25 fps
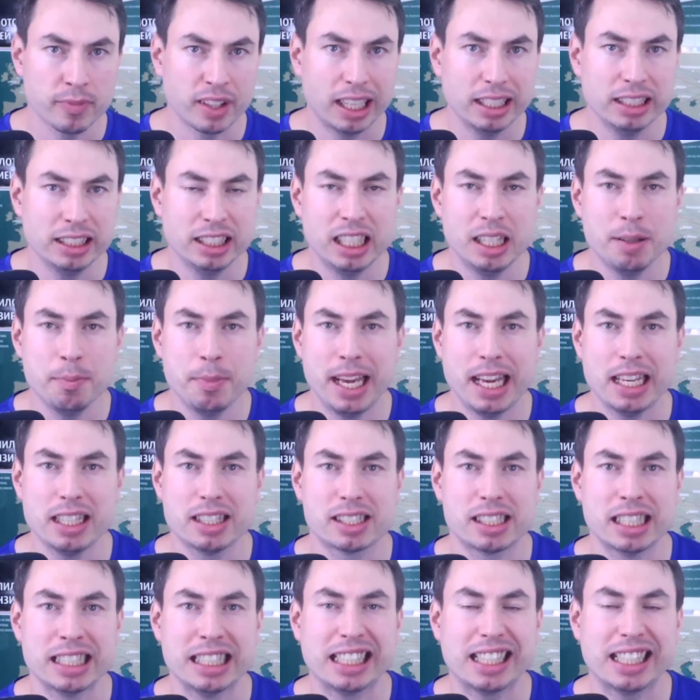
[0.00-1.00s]
не
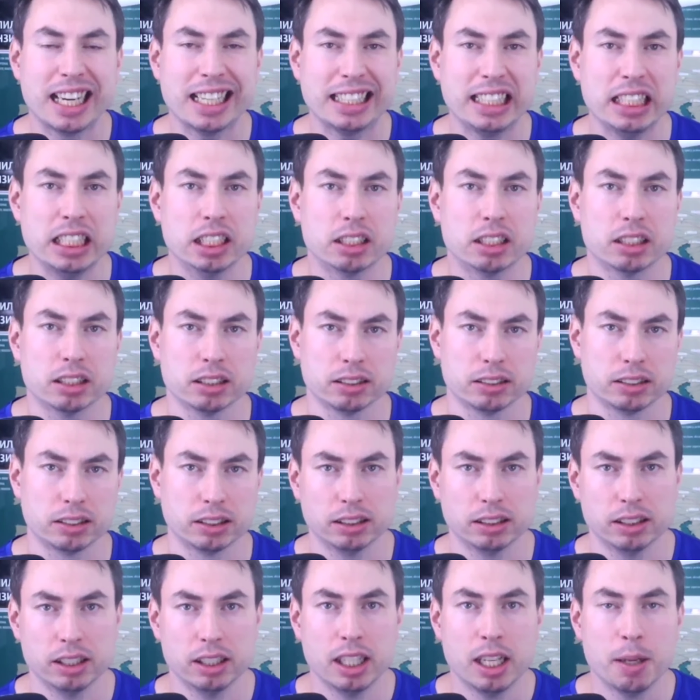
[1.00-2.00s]
имеется никаких
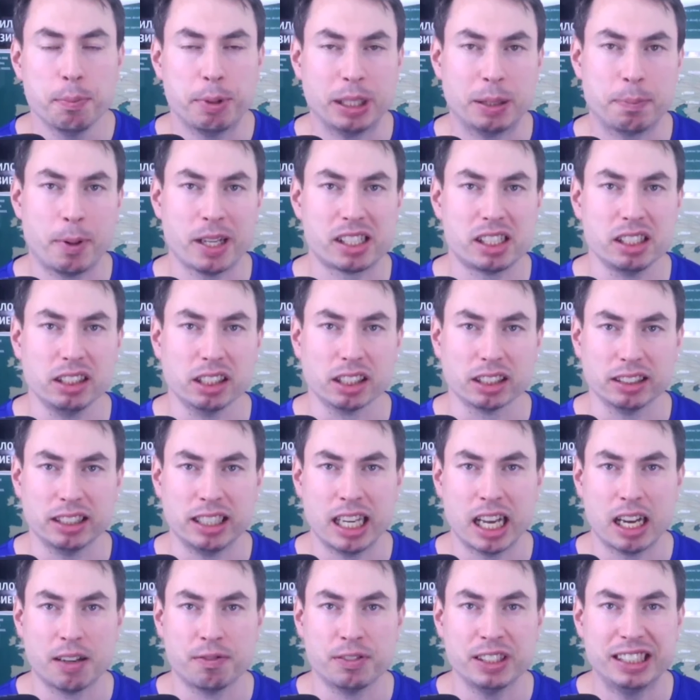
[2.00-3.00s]
э, предпосылок
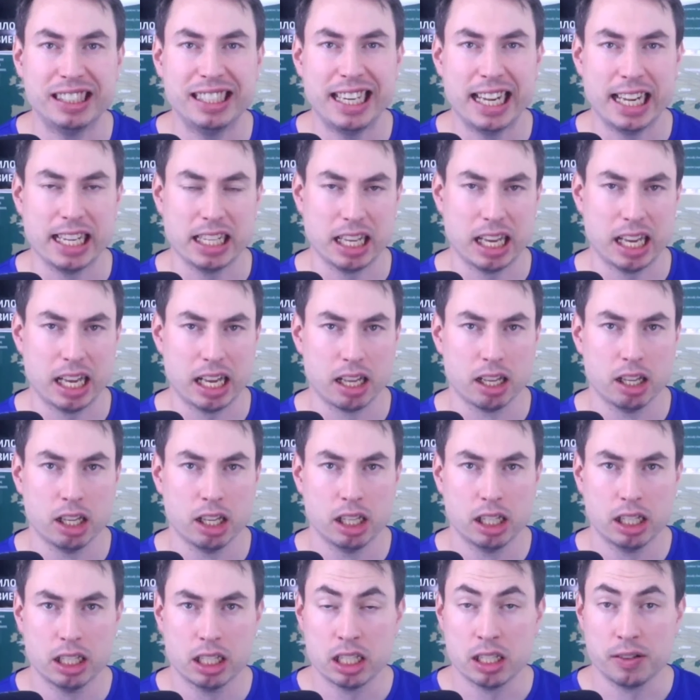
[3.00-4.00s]
для выделения
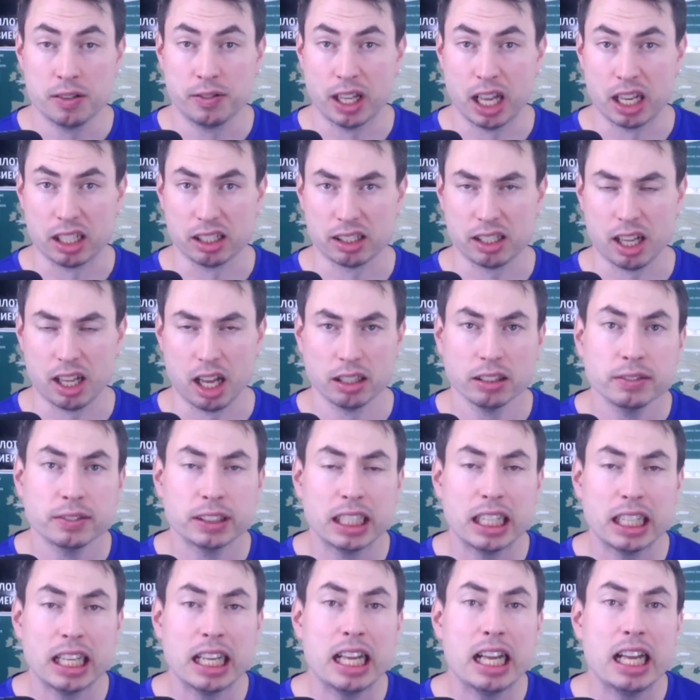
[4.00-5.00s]
Флайерстан. Стан
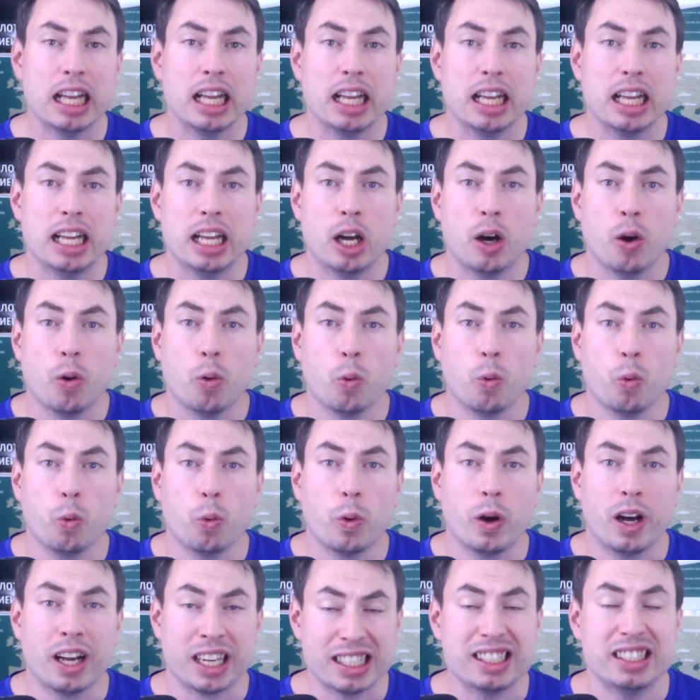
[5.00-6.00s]

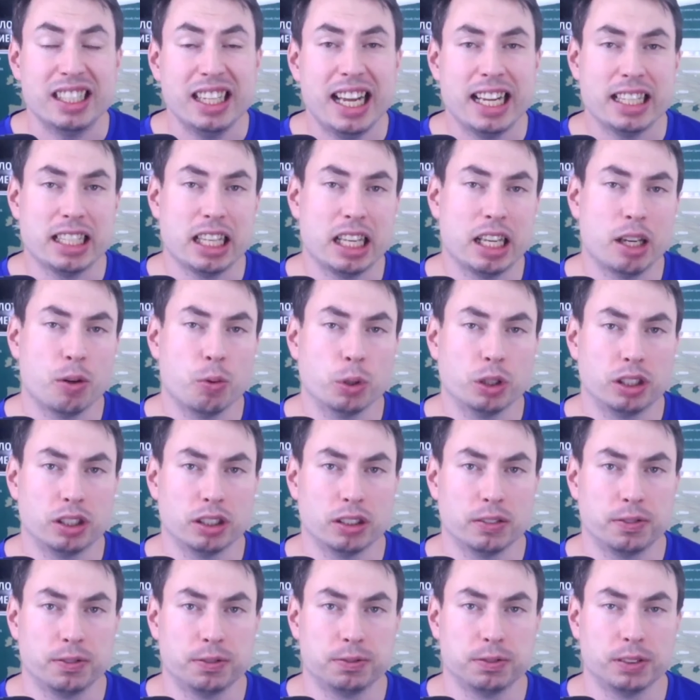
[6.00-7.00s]
разделение от
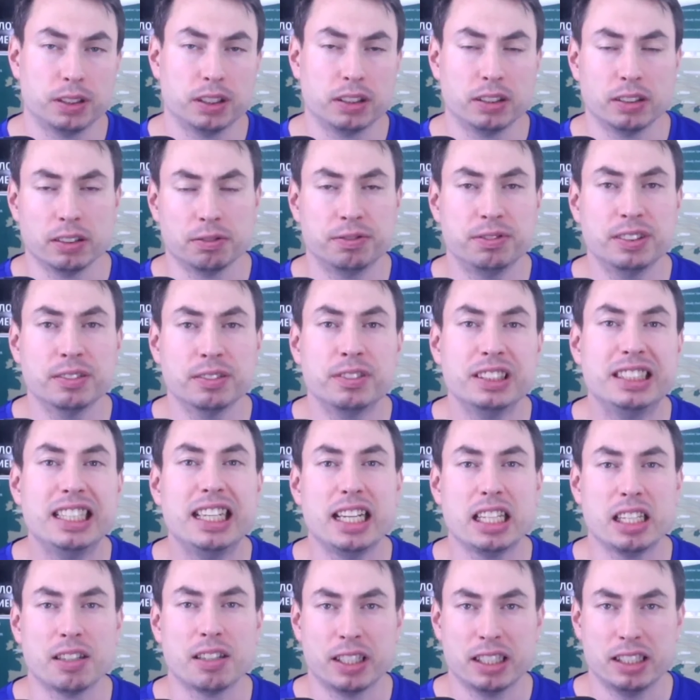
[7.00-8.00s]
э, э,
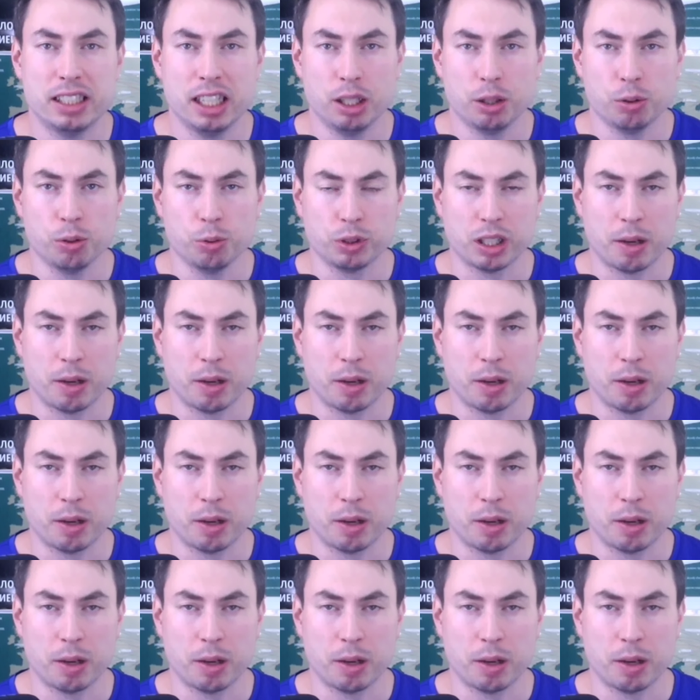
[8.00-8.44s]
выделения в отдельную